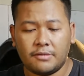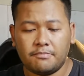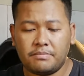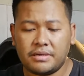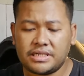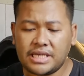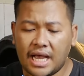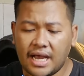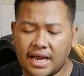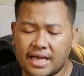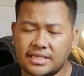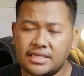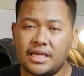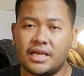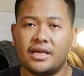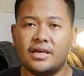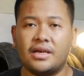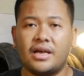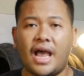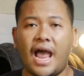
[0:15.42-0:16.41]
Bisa nggak
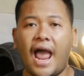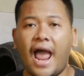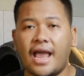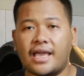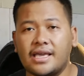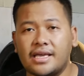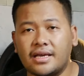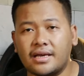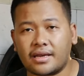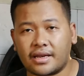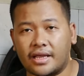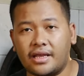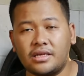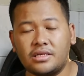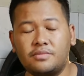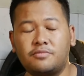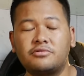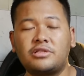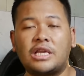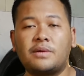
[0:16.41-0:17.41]
sih aki kering
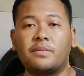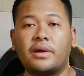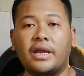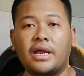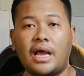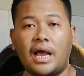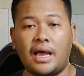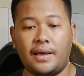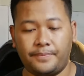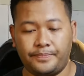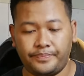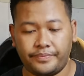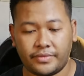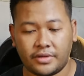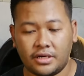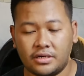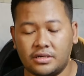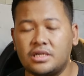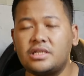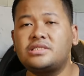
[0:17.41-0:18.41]
sebutan mereka
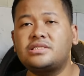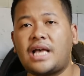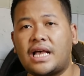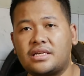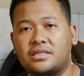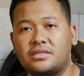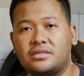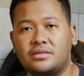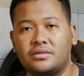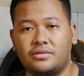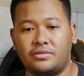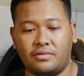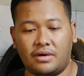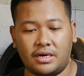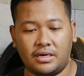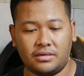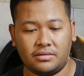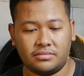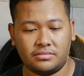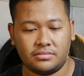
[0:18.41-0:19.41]
dicas gitu
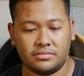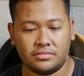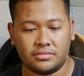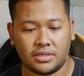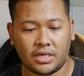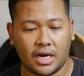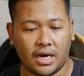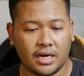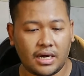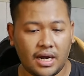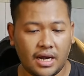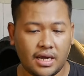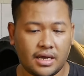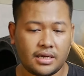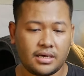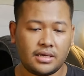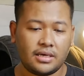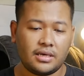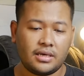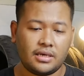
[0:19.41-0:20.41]
kan? Karena
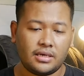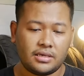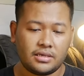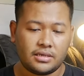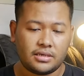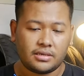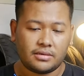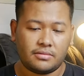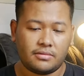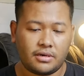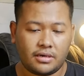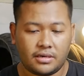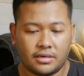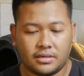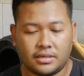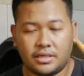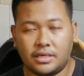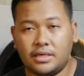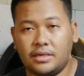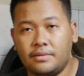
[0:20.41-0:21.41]
e,
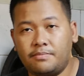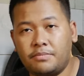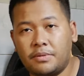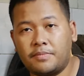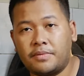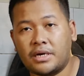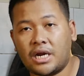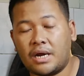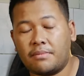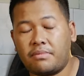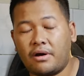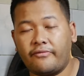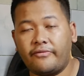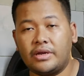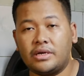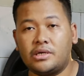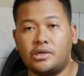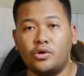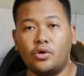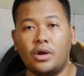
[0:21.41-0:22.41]
di beberapa
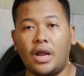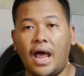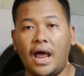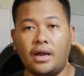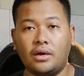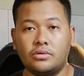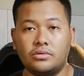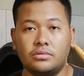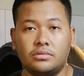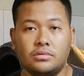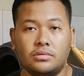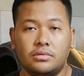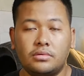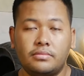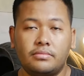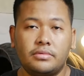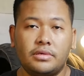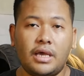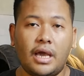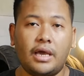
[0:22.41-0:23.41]
video lalu,
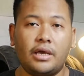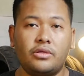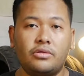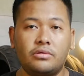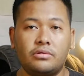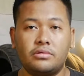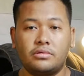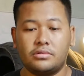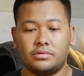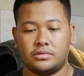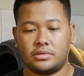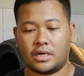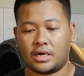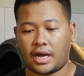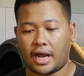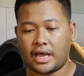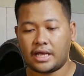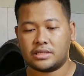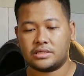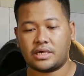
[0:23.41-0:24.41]
yaitu
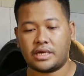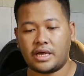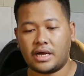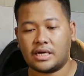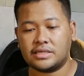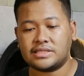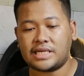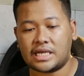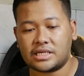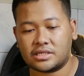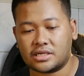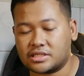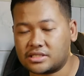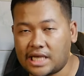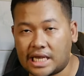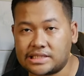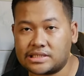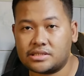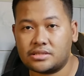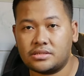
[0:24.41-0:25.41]
terkait saya ngecas
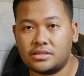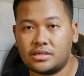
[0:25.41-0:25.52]
ngecas